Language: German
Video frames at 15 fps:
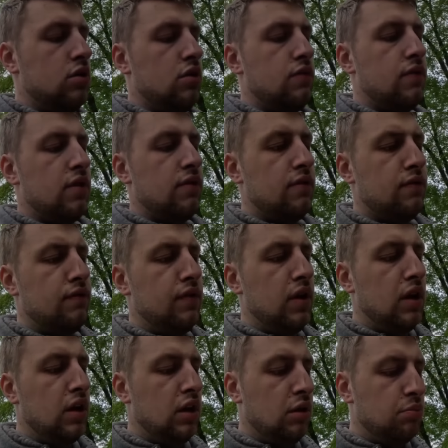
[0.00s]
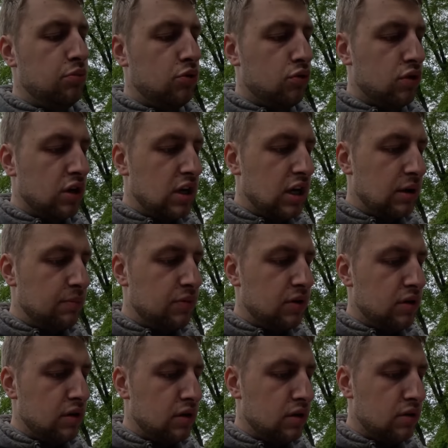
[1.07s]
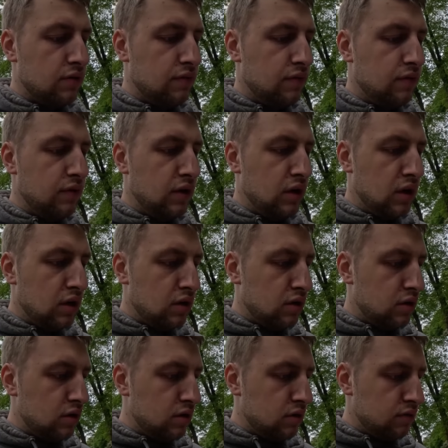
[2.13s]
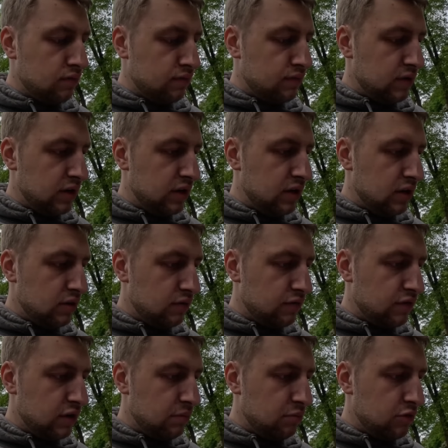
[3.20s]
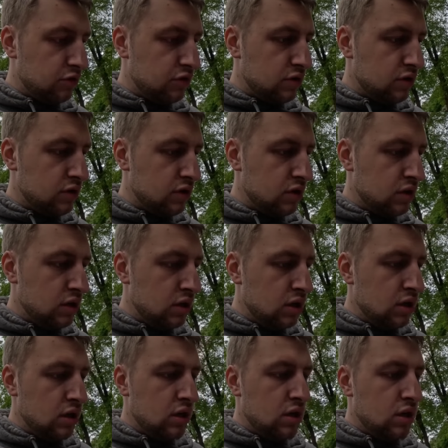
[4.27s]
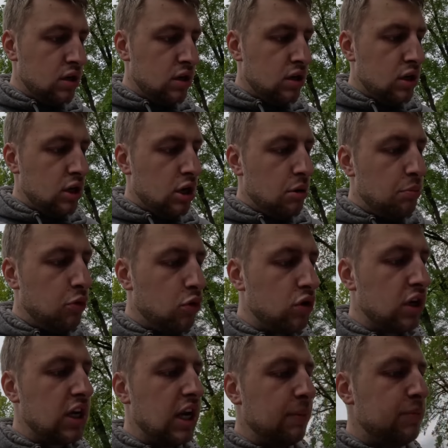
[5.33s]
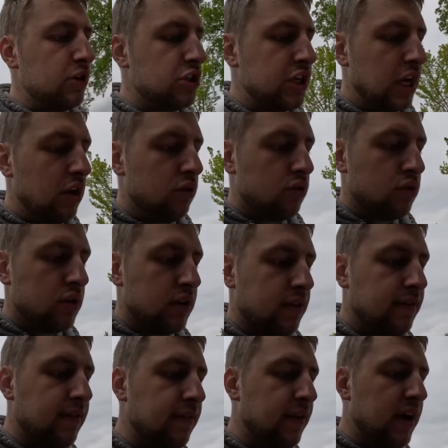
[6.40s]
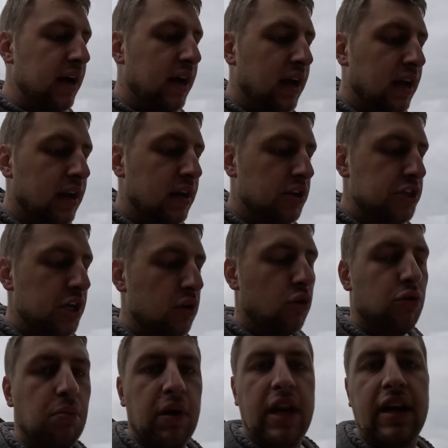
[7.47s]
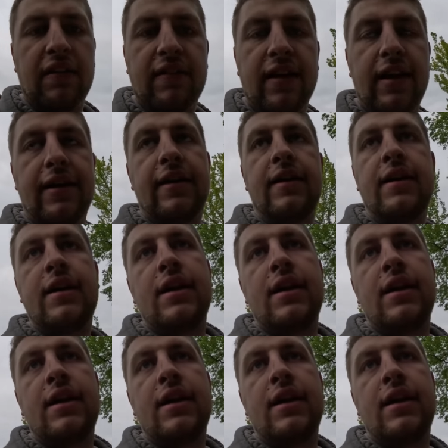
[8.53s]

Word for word: Und zwar wie die Bodenklappe wie weit die auf sein muss. Bodenklappe Stellung 2, da steht oben links halt.